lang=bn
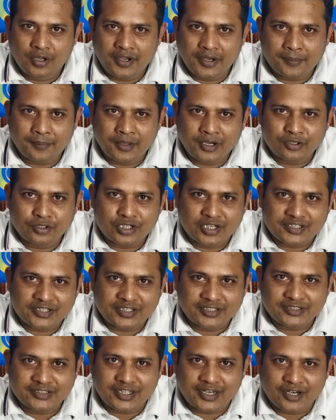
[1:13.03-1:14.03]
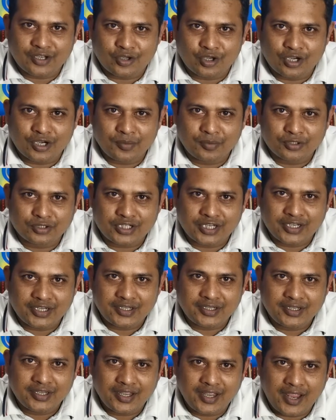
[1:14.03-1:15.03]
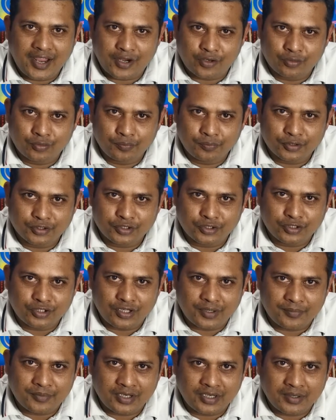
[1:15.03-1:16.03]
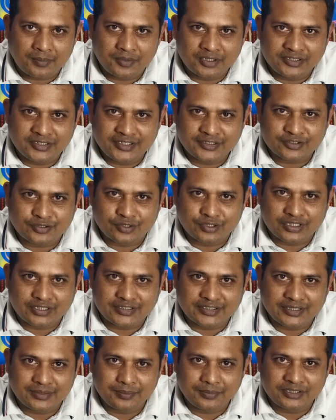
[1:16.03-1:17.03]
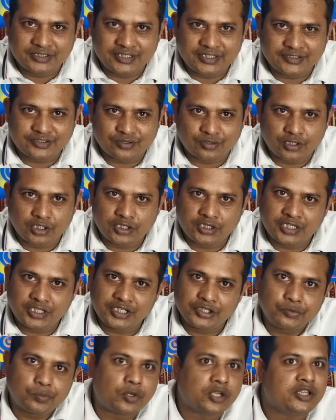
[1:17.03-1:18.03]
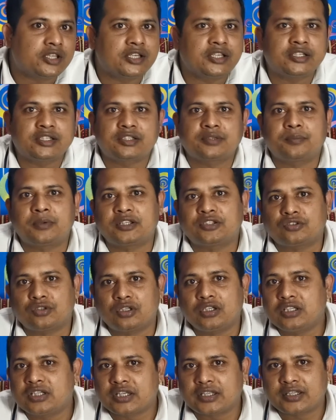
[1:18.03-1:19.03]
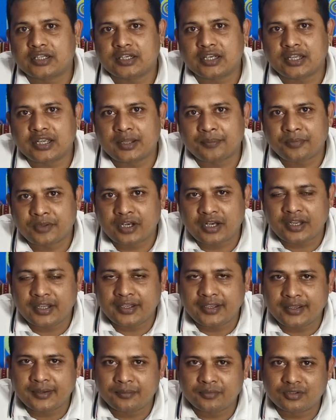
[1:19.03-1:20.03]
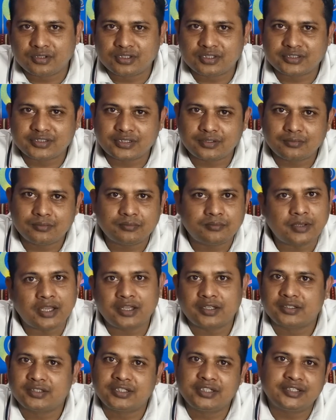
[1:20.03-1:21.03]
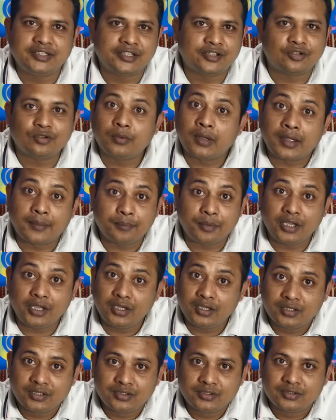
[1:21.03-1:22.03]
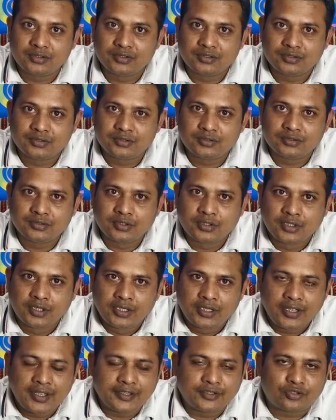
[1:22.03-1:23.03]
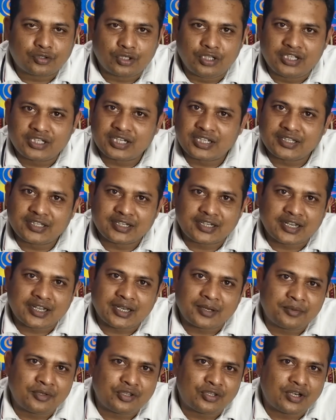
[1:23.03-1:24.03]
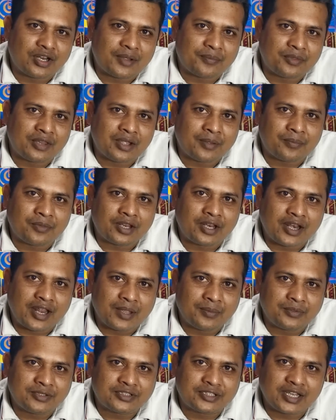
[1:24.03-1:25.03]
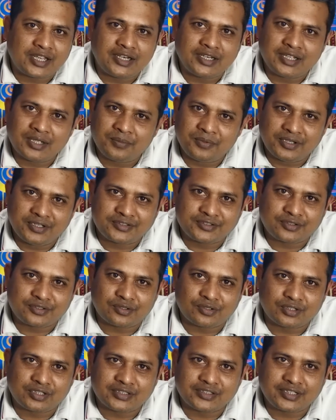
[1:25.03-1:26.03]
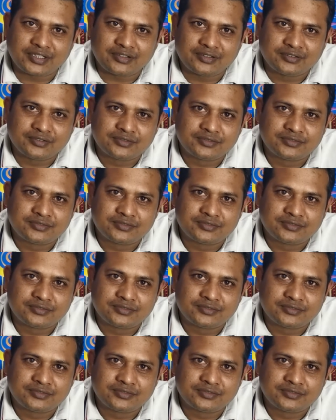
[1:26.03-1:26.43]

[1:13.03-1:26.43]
অনেক মানুষ আছেন যারা ঘরে বসে এখন পর্যন্ত আপনারা বিজনেস করতেছেন বিজনেস করে তিরিশ পঁয়ত্রিশ বা চল্লিশ হাজার টাকা আপনারা ইনকাম করতেছেন বা নিজে খুব হ্যাপি এই চল্লিশ হাজার টাকার ভিতরে আপনি আপনার লাইফস্টাইলকে ফিক্সড করতেছেন